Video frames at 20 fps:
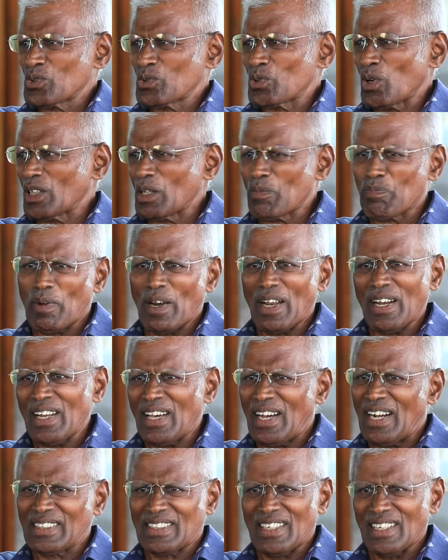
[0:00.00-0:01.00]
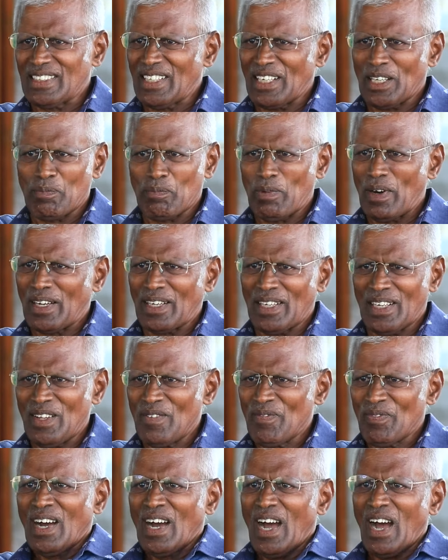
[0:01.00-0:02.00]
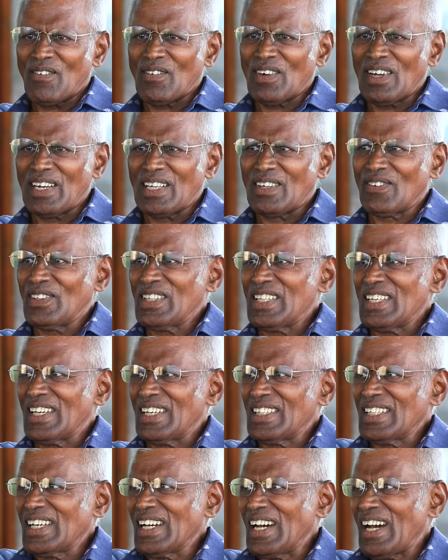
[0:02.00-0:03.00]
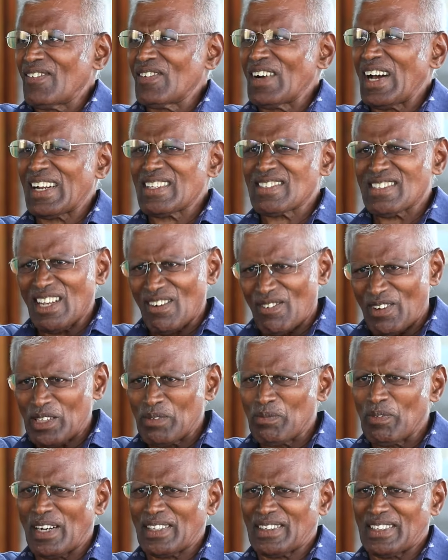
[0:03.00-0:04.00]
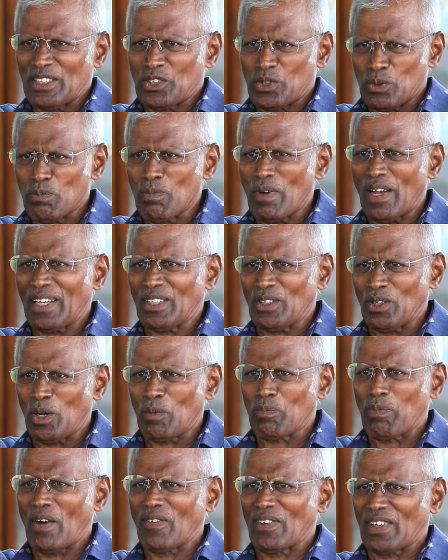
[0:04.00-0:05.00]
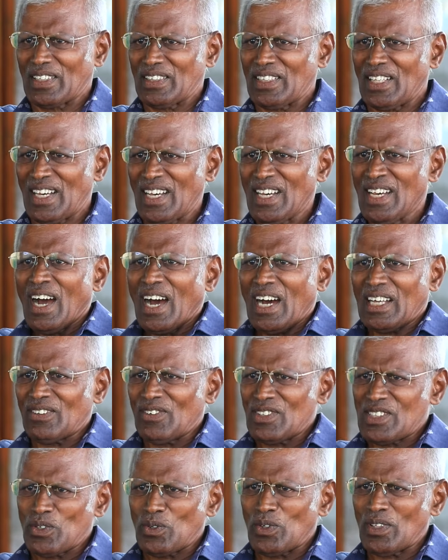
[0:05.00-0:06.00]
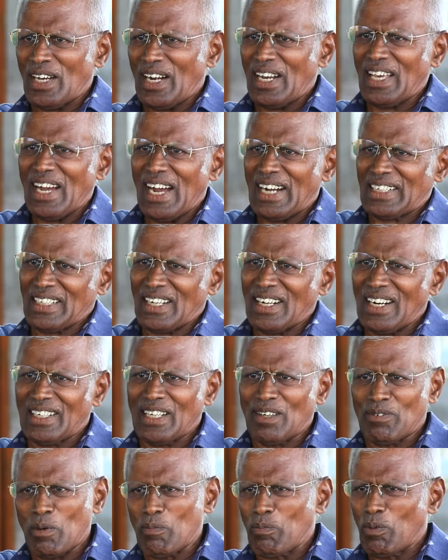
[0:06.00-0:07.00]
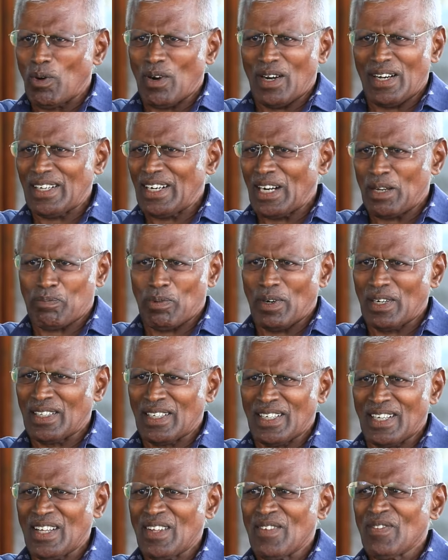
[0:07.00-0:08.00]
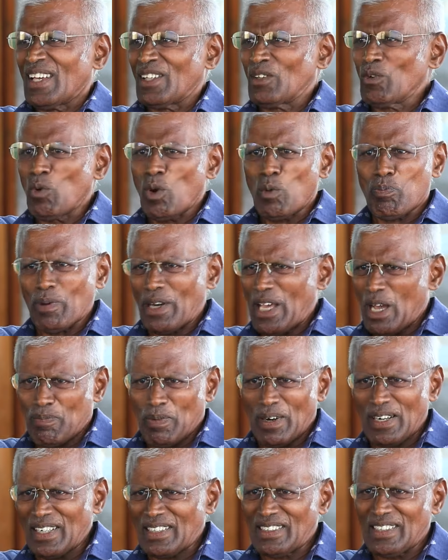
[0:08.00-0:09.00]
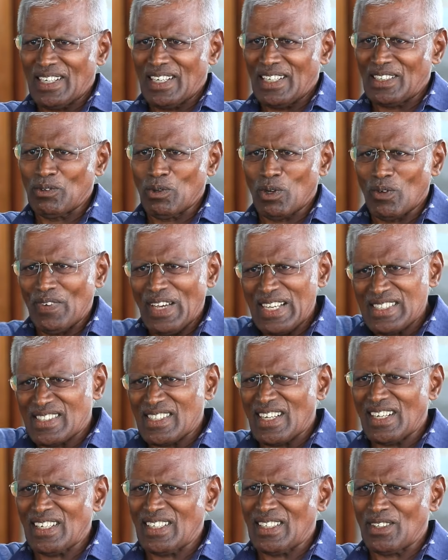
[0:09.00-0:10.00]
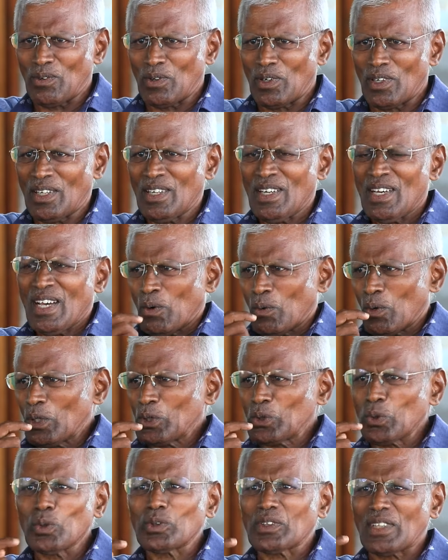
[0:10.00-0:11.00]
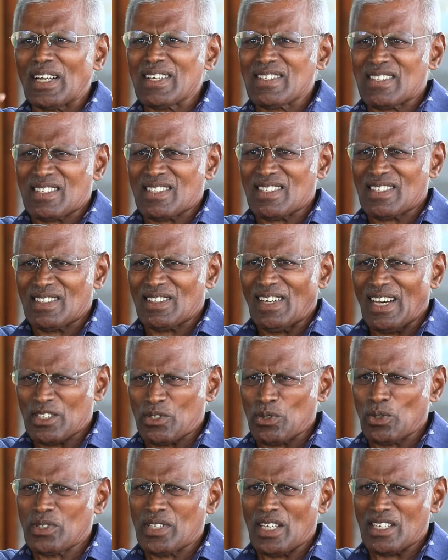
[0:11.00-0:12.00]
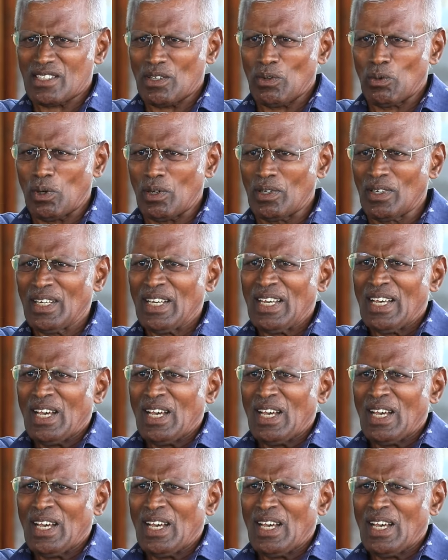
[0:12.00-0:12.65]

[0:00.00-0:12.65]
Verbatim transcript: சொதப்பலான ஆட்கள் தான் இருப்பாங்க அவங்களுக்கு வந்து எதுக்கு அவன் அரசியல்வாதி மாதிரி தான் சும்மா ஏதோ ஒரு பவர் இருந்தால் அதை வச்சு கொஞ்ச நாளைக்கு ஆட்டம் காட்டி அப்புறம் போகலான்னு நினைப்பானுங்க இது உருப்படியாக பண்ணுறதில்ல அது ஒரு வேஸ்ட்டான ஒரு ஒரு டூத்லெஸ் அசோசியேஷன் ஒரு